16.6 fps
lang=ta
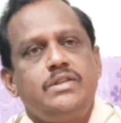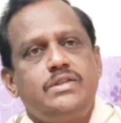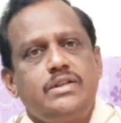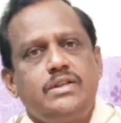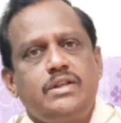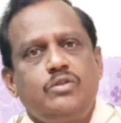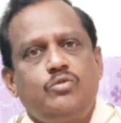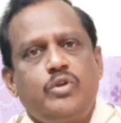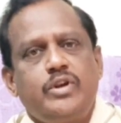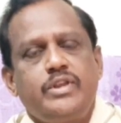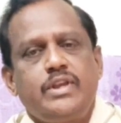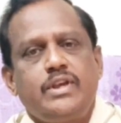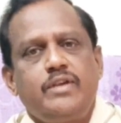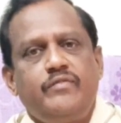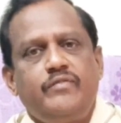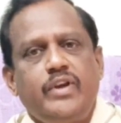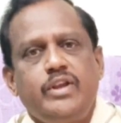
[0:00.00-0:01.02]
சின்ன
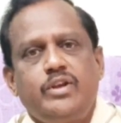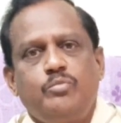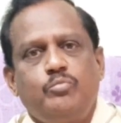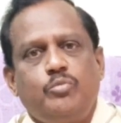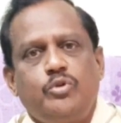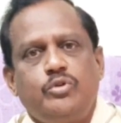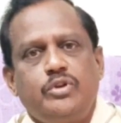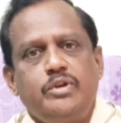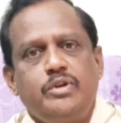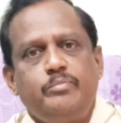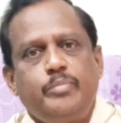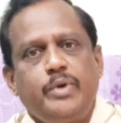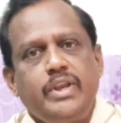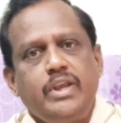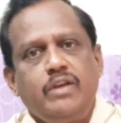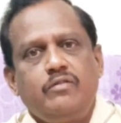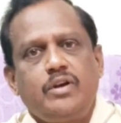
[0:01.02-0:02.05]
குழந்தைங்க வெடிக்கும்போது
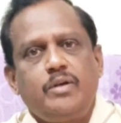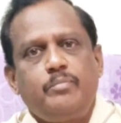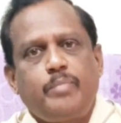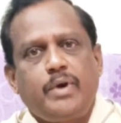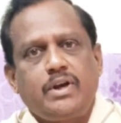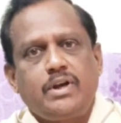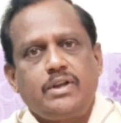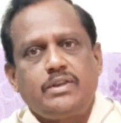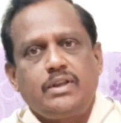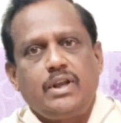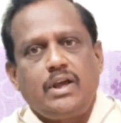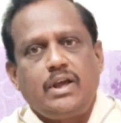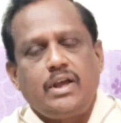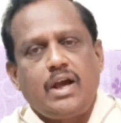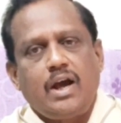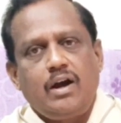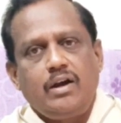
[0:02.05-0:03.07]
பெரியவங்க பக்கத்தில்
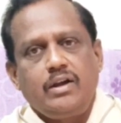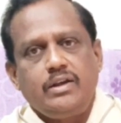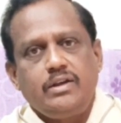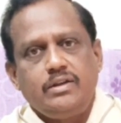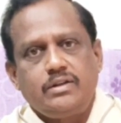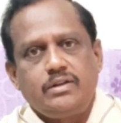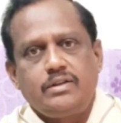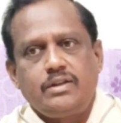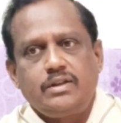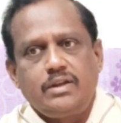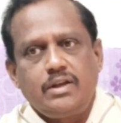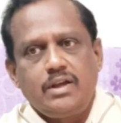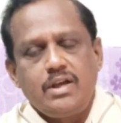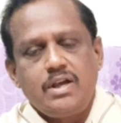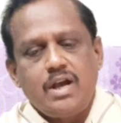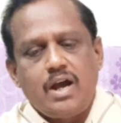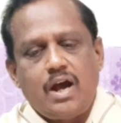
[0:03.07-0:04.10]
இருந்து
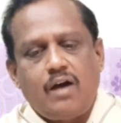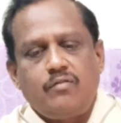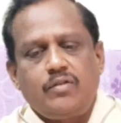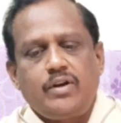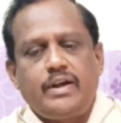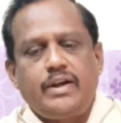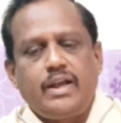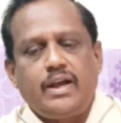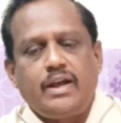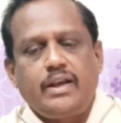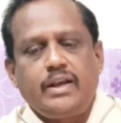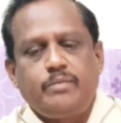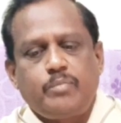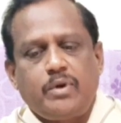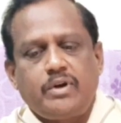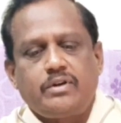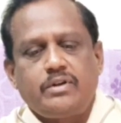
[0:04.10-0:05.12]
அவங்கள
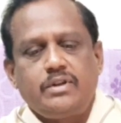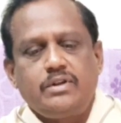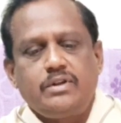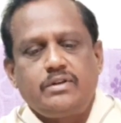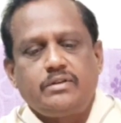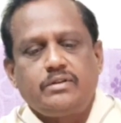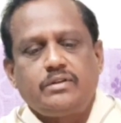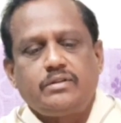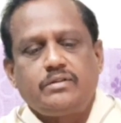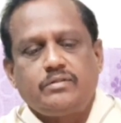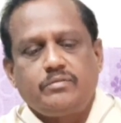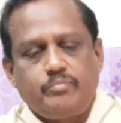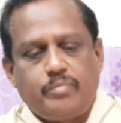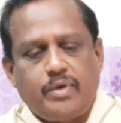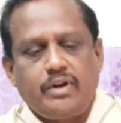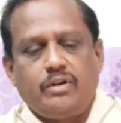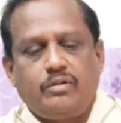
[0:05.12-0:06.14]
டைரக்ட் பண்ணுறது
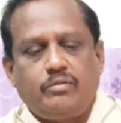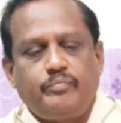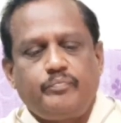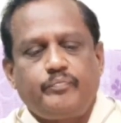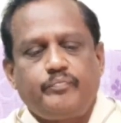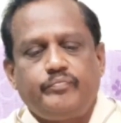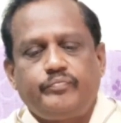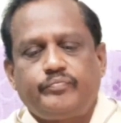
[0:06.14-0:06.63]
பண்ணணும்